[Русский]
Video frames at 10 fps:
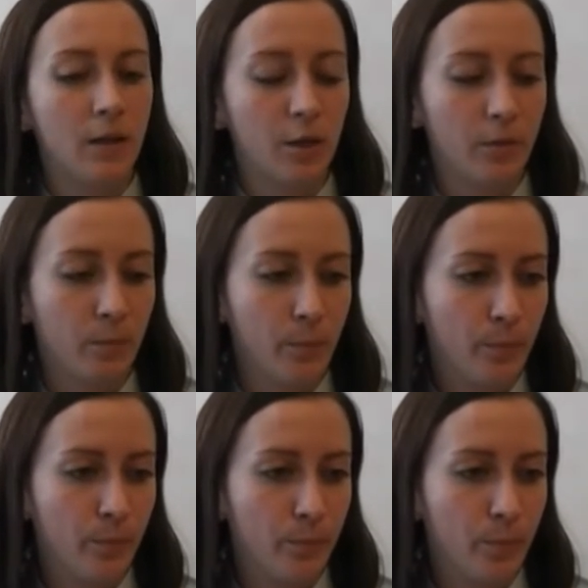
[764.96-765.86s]
Э,
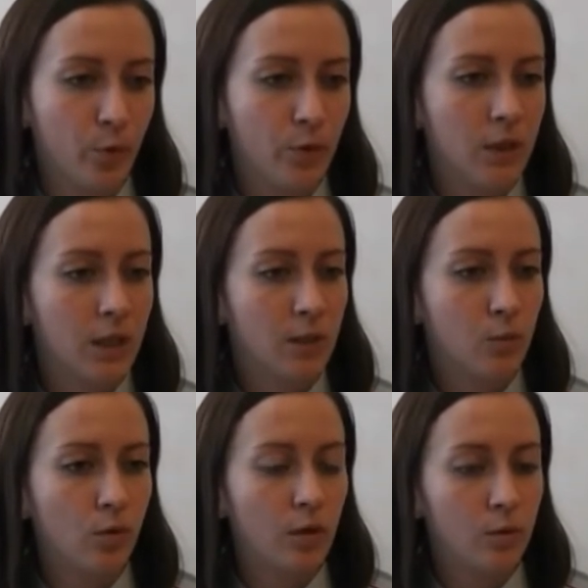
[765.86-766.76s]
по
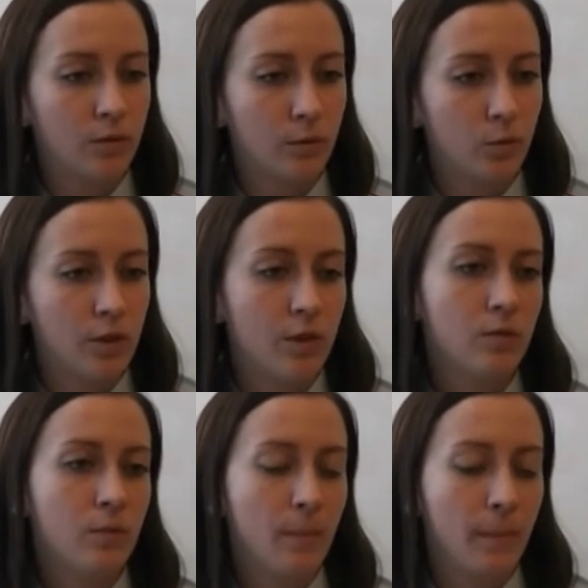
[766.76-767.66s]
данному уголовному
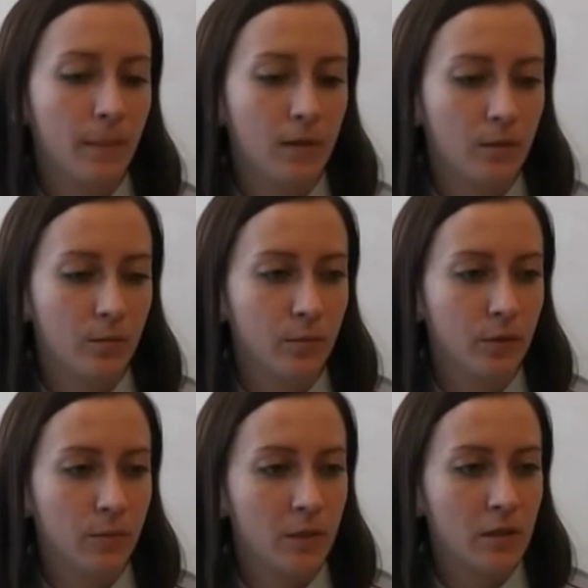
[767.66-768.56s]
делу э,
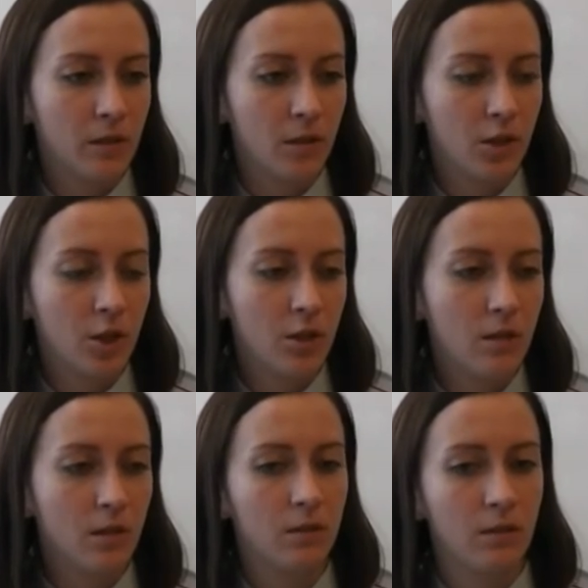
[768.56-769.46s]
было принято
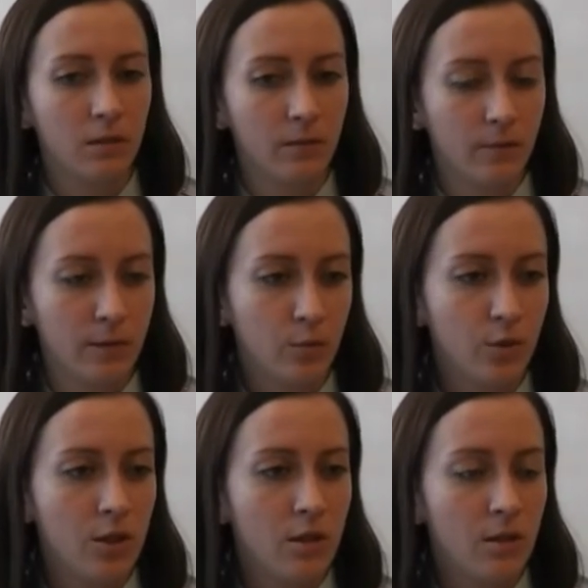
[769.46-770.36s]
решение э,
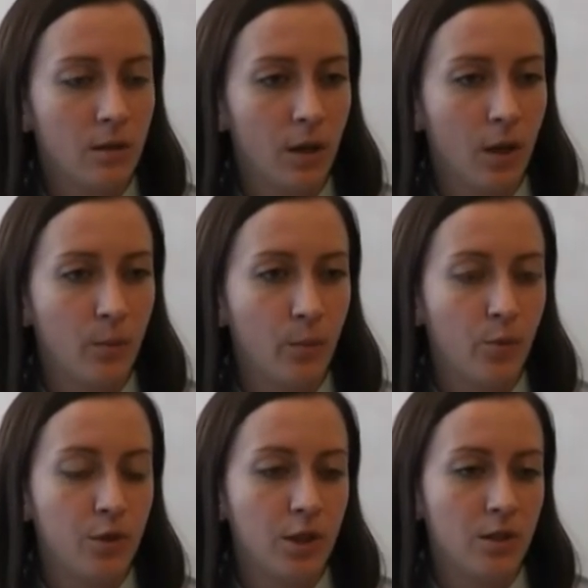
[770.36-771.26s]
возбуждения
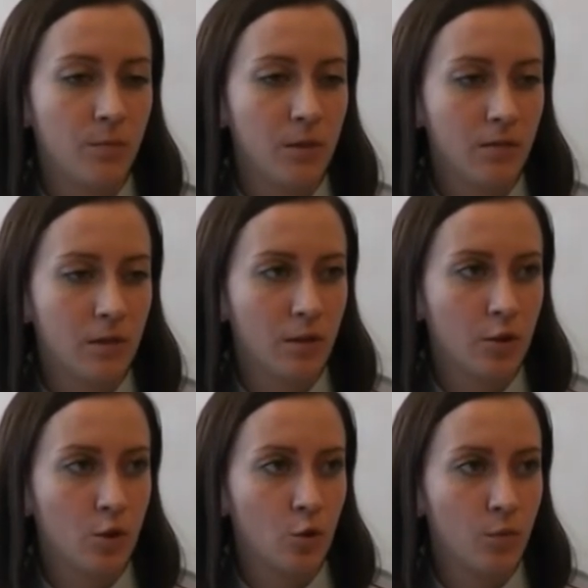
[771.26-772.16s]
по части 1
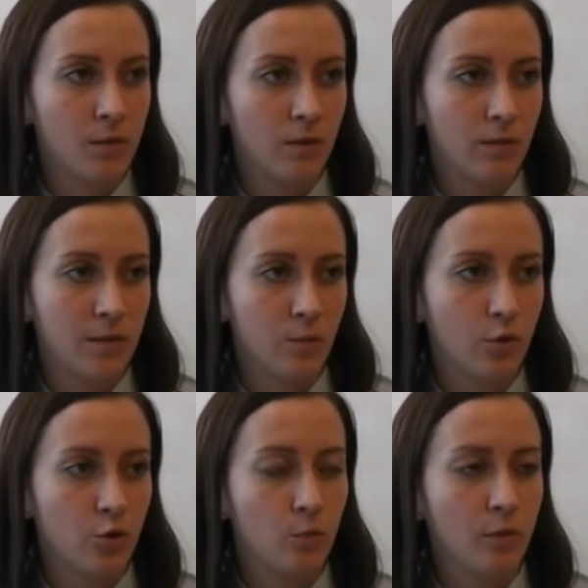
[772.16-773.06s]
статьи
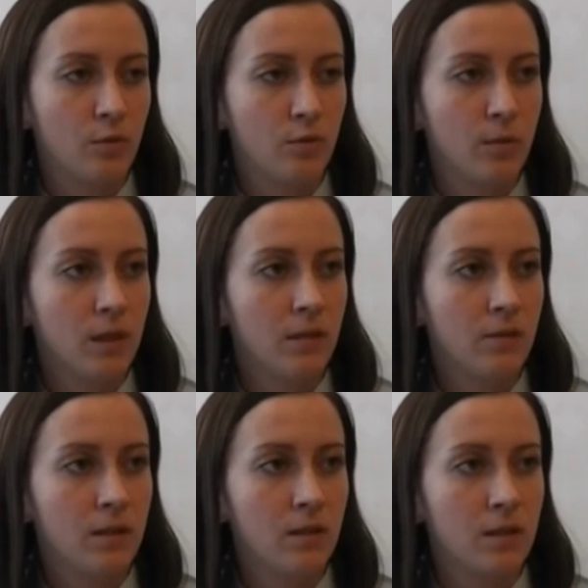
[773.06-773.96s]
158, что
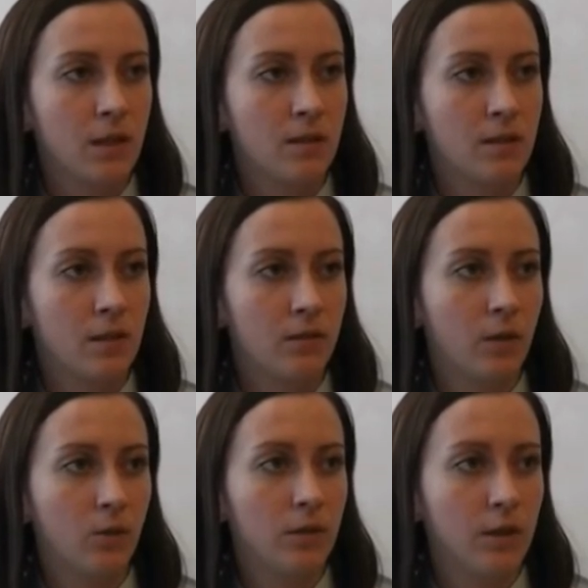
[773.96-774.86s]
предусматривает
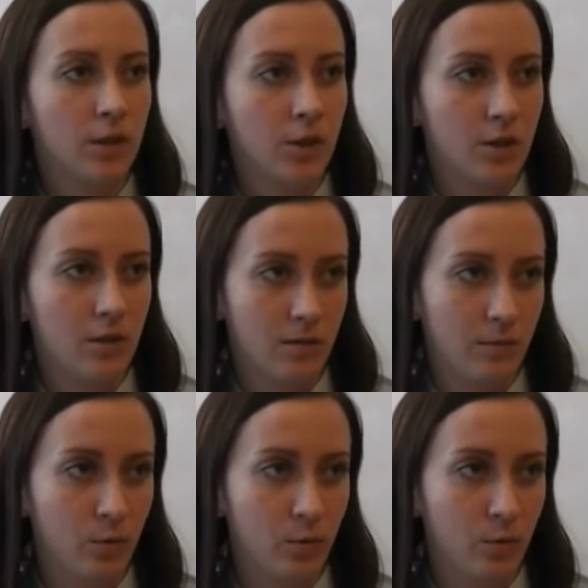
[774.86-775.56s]
санкция 2 года лишения